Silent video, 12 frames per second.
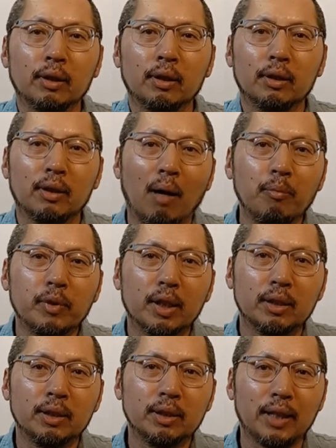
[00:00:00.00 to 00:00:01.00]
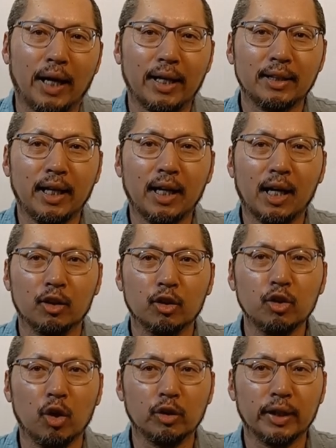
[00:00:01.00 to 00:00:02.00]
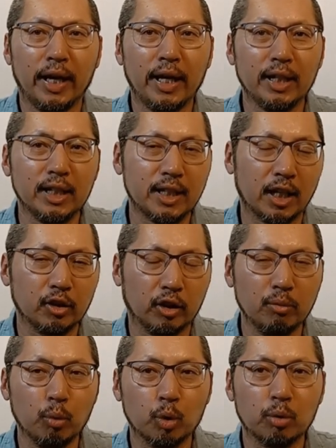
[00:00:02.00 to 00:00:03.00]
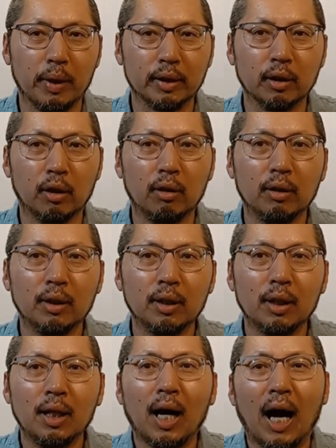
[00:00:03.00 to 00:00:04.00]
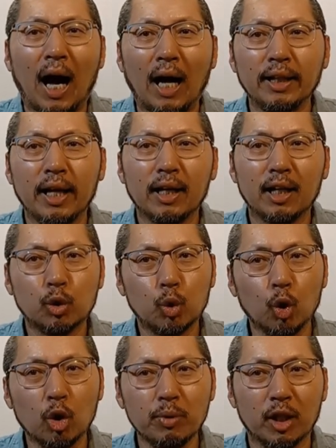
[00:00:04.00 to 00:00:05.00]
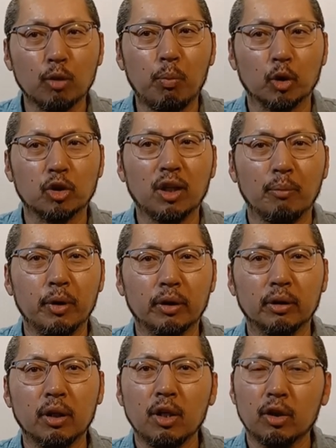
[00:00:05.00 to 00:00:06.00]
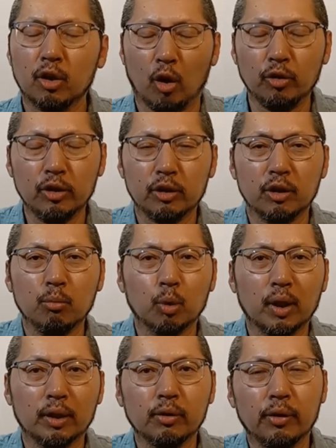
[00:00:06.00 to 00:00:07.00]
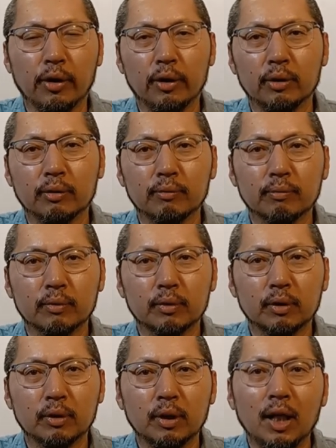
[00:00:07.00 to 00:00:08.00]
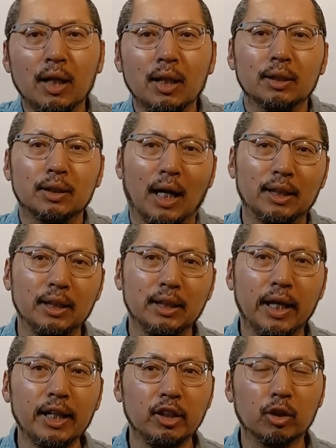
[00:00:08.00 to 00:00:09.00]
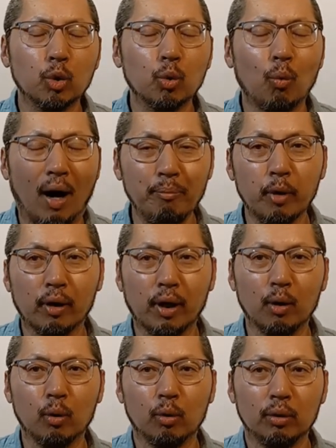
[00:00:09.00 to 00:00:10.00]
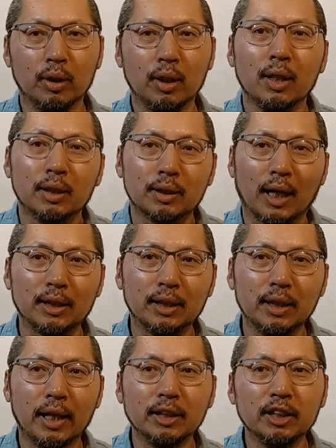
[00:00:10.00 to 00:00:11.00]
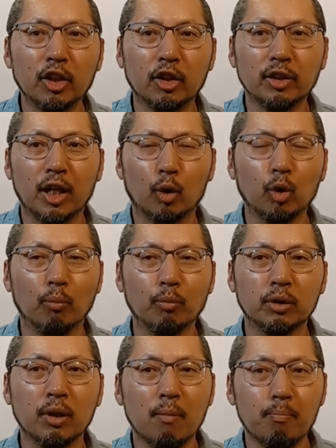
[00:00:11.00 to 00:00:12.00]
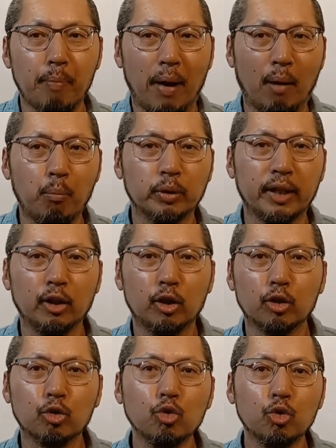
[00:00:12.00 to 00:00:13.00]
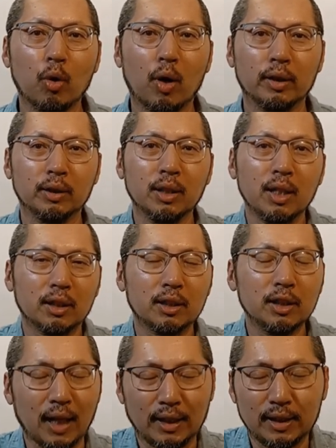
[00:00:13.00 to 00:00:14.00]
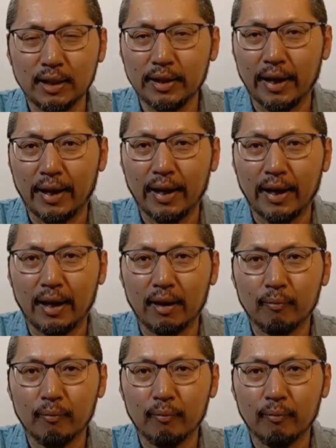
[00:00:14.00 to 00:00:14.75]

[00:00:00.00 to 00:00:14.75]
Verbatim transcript: 남자는 자기가 생각하던 여자의 이상적인 모습에서 아내가 조금이라도 벗어나면 견디지를 못하는 거예요. 자신의 인형은 완벽하고 자신의 의견이라고는 없는 100% 순종하는 그 자체인데